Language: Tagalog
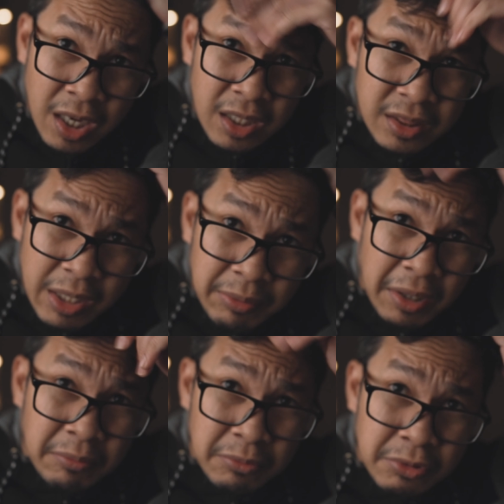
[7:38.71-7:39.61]
ang time
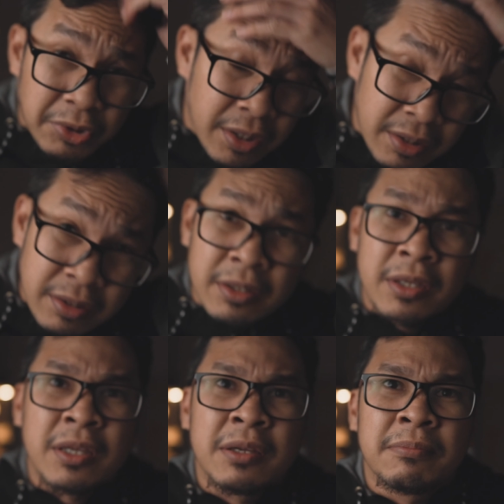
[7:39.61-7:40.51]
yakbo ko eh
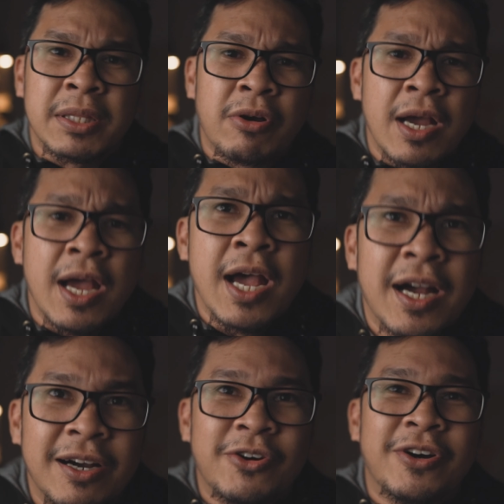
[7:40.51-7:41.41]
bitaw
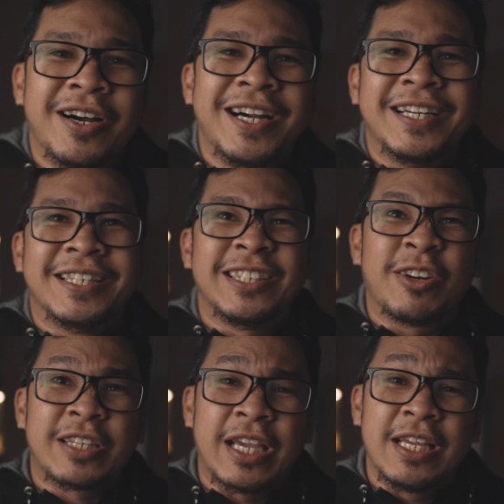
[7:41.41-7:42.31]
oh na
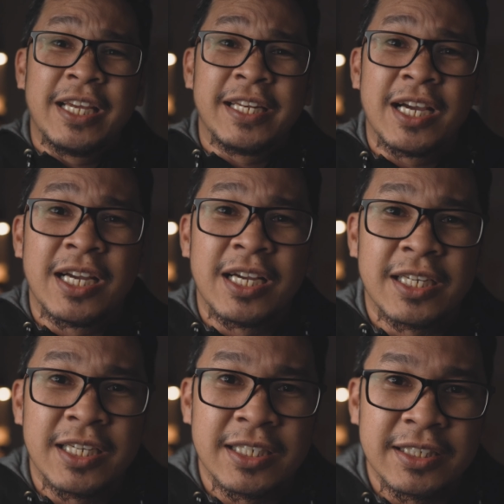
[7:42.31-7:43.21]
ako'y kaila di ang
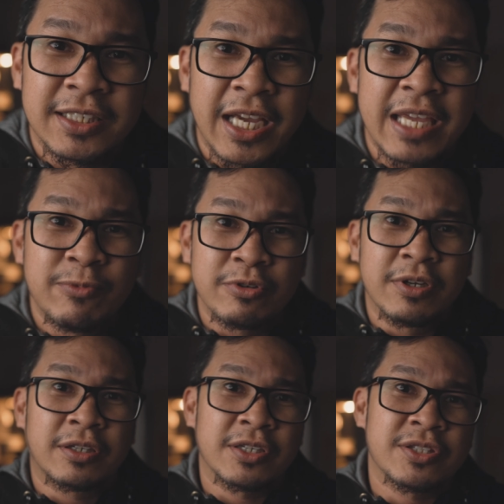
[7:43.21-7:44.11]
kanang
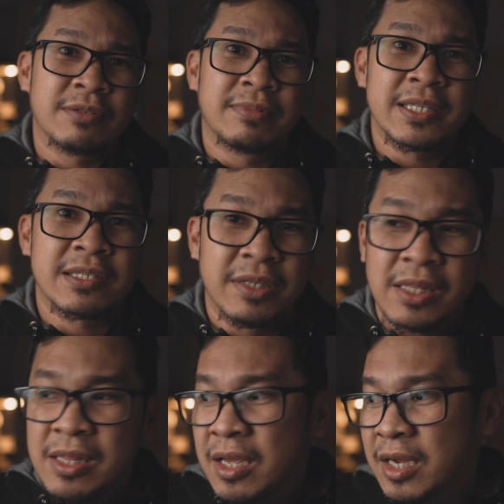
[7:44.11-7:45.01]
nagahimog customized
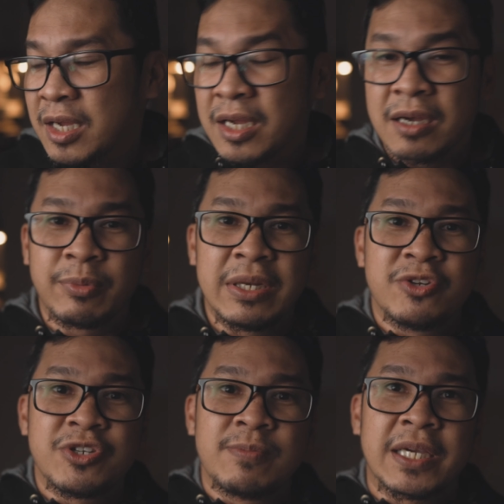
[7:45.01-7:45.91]
grill uh, pwede
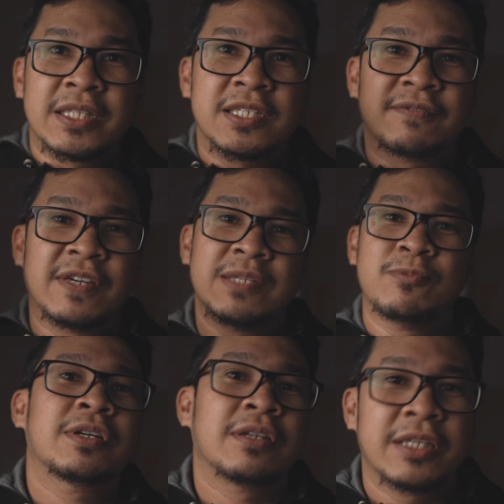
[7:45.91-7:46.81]
nyo siya makita sa
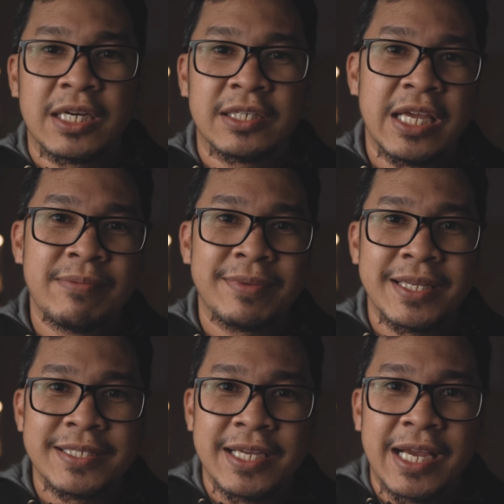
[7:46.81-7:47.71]
Facebook iyang name kay
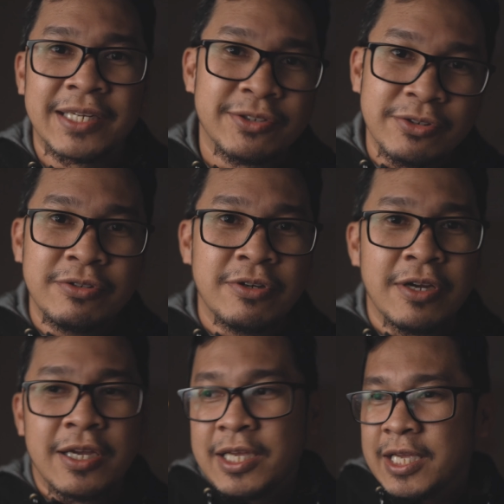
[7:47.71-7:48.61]
si Andrew
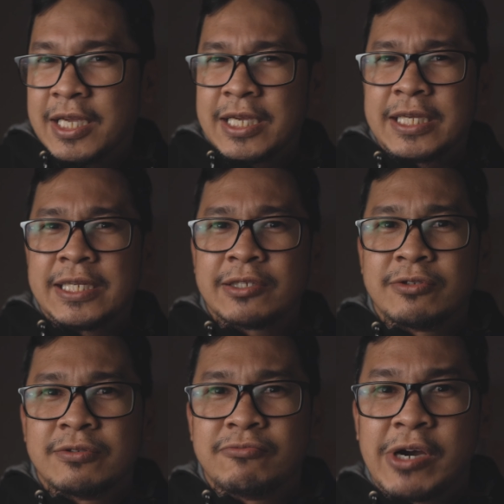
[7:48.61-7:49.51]
and
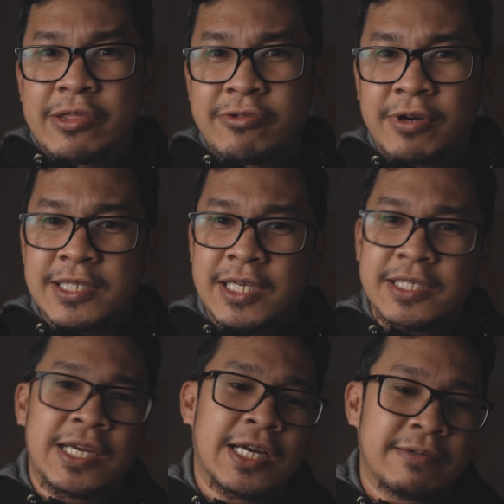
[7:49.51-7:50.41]
kung muadto ka sa
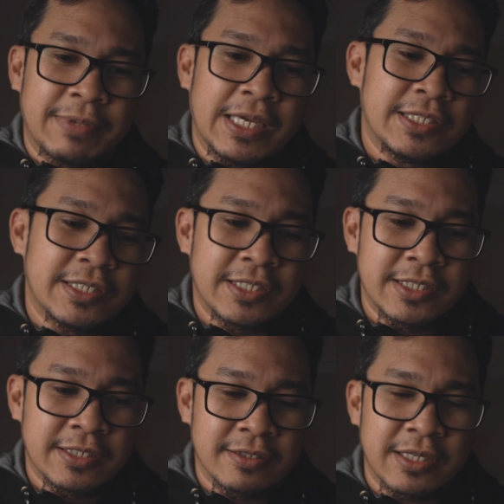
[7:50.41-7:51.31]
iyang
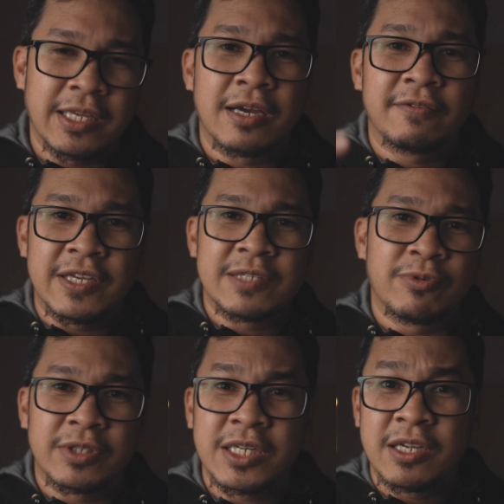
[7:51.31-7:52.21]
page sa iyang
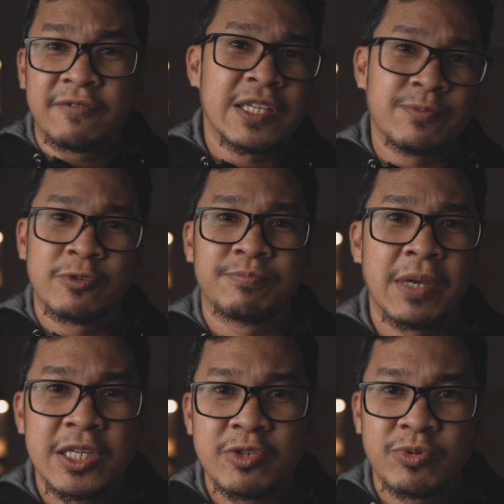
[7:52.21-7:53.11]
Facebook na siya Facebook
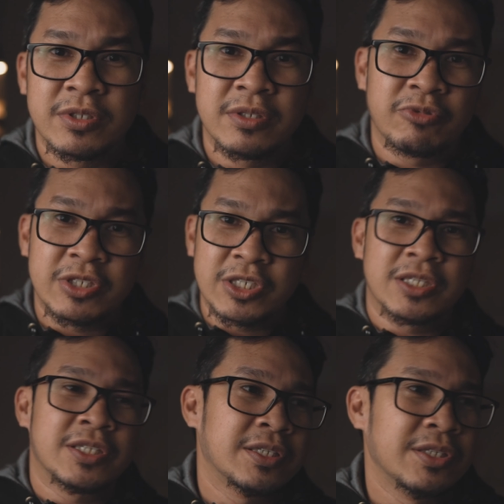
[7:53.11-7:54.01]
page which, which
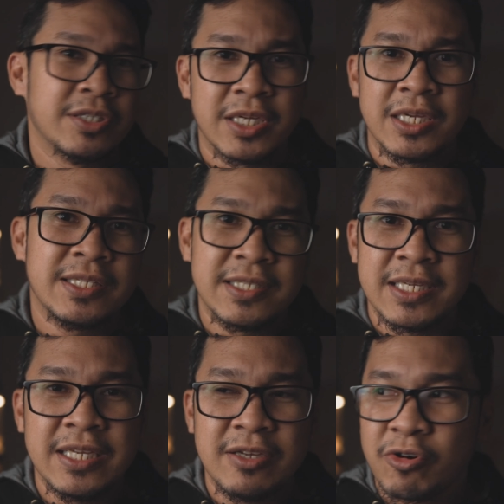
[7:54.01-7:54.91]
is
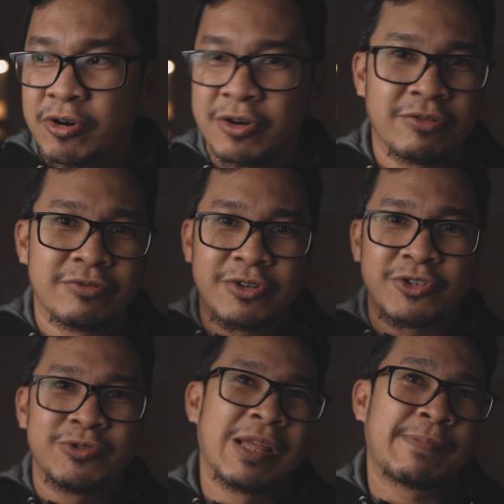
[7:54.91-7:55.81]
JZ or kung sa
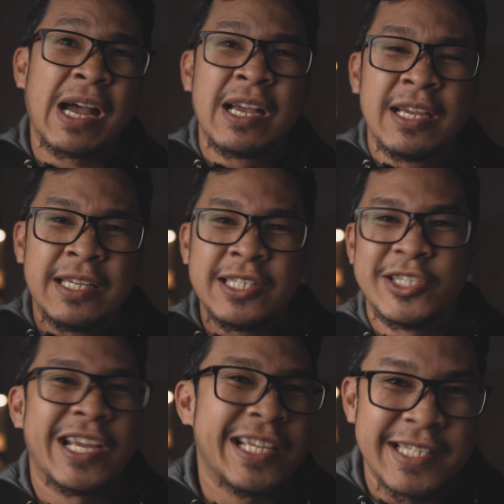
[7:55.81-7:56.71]
Australia pa
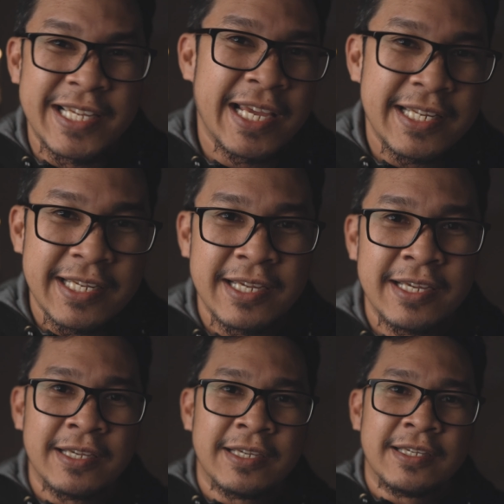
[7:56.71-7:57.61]
JZ
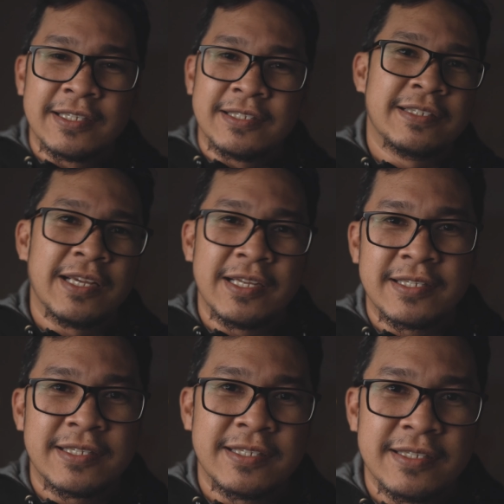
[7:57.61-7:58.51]

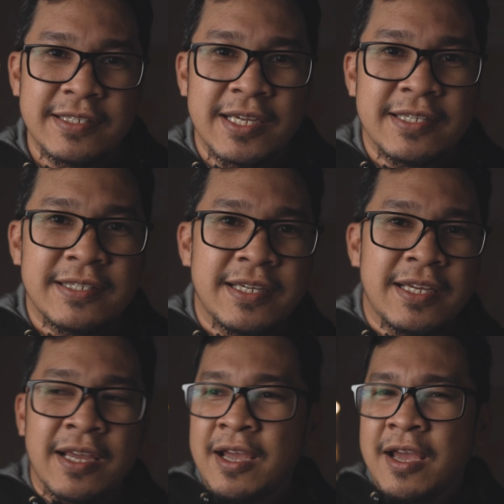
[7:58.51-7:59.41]
JZ, JZ
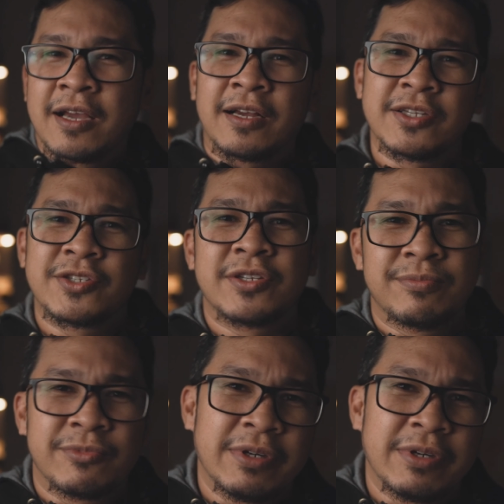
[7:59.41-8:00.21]
Custom